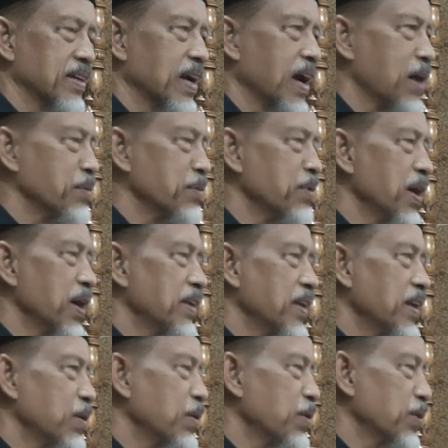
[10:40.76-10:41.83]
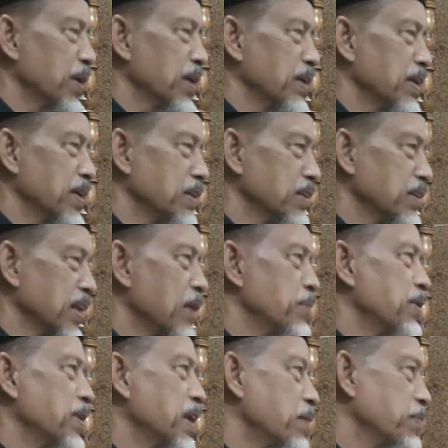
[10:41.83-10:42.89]
kamu adalah orang yang telah
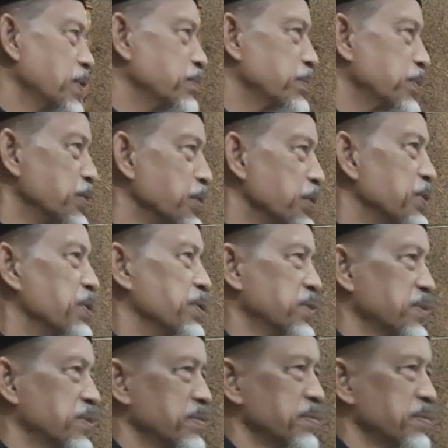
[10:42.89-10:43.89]
mendapat petunjuk